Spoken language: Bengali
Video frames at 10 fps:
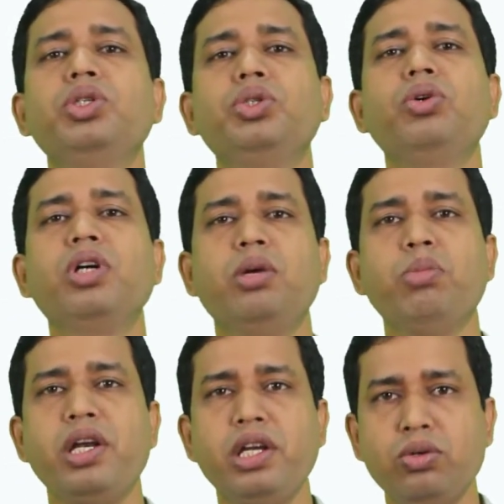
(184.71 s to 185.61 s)
সংখ্যার
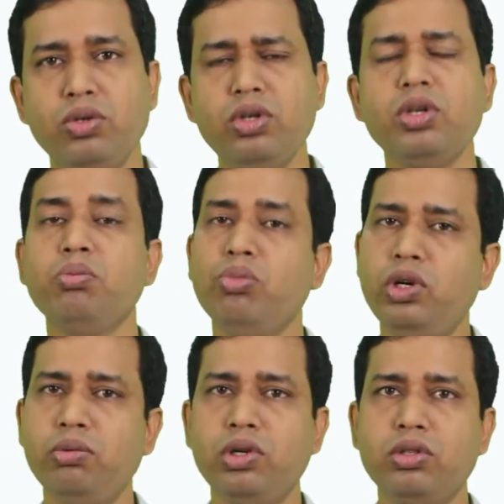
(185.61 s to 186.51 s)
মানের কোনো
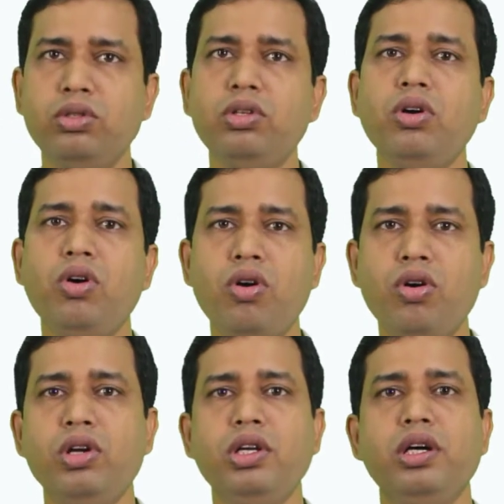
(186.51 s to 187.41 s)
পরিবর্তন
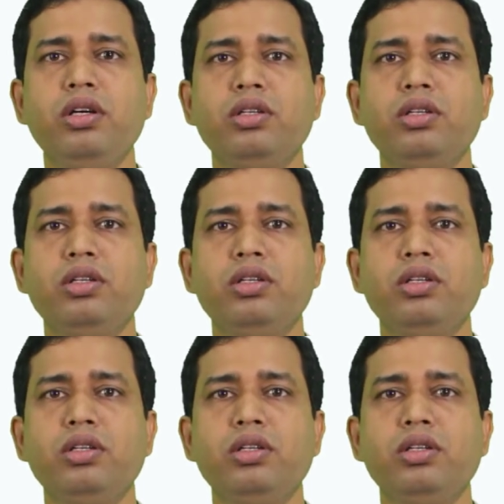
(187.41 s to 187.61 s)
হয় না